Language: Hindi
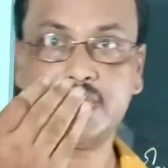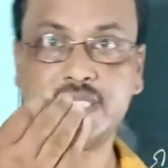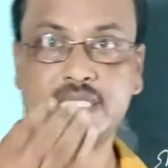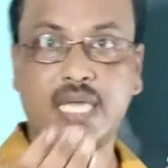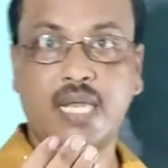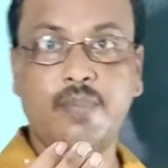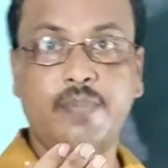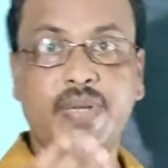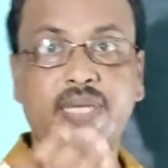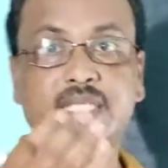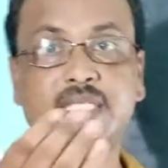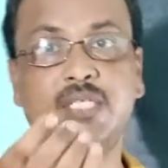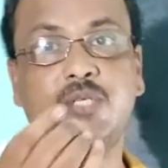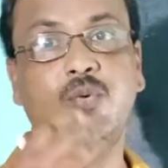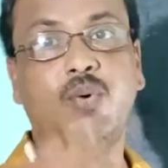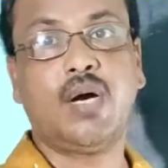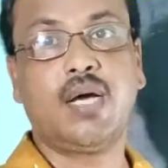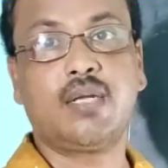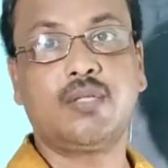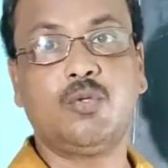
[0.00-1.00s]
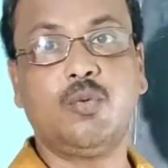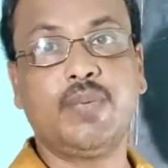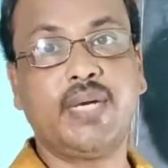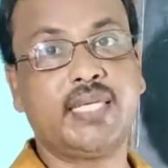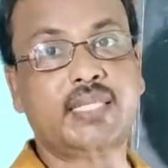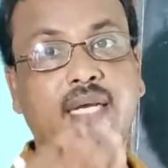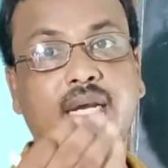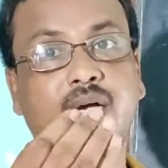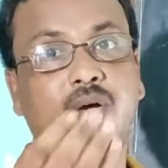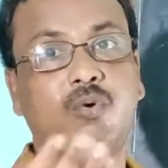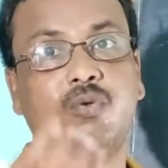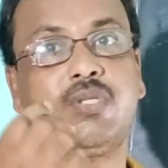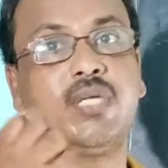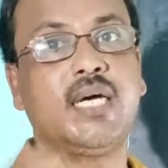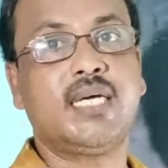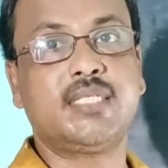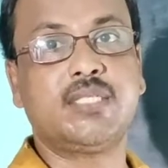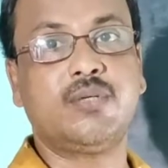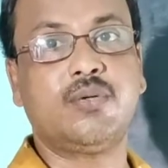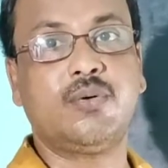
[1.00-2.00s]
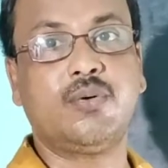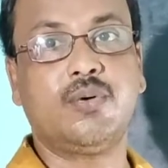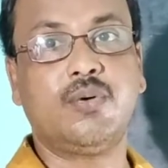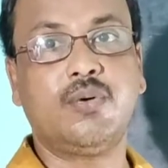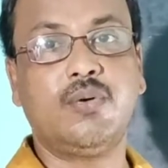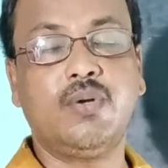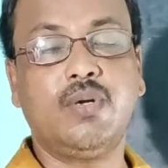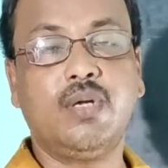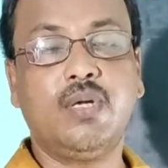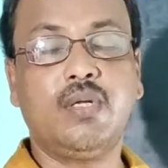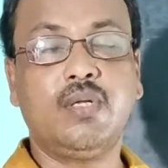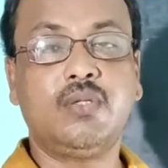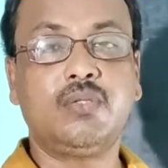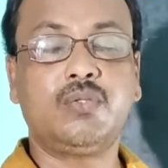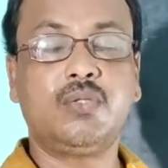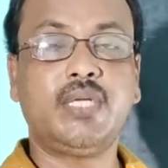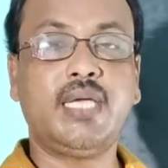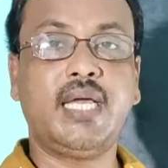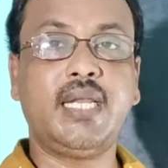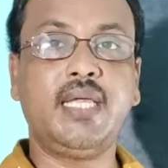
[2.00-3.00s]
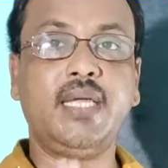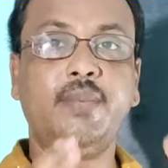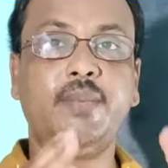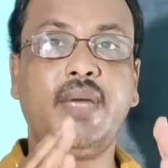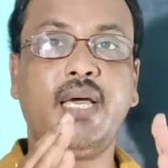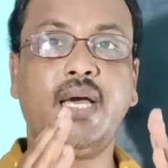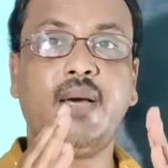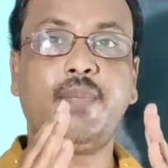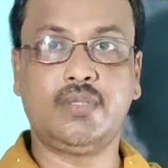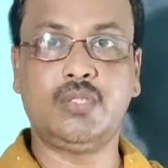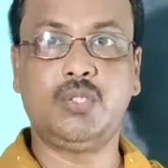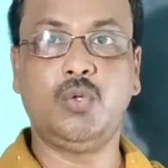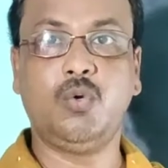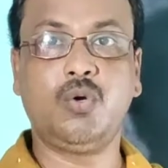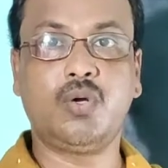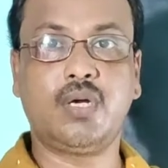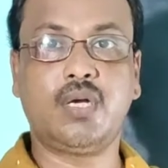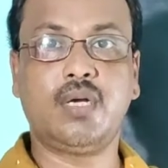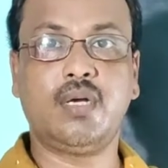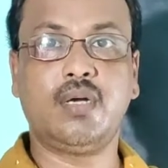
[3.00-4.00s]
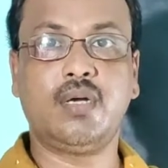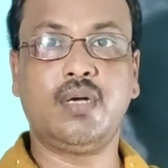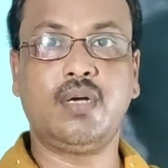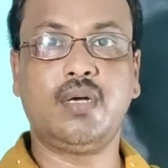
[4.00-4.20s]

सेल्फिश यू आर तुम कितना खुदगर्ज हो तो यानी मैं अपना दुख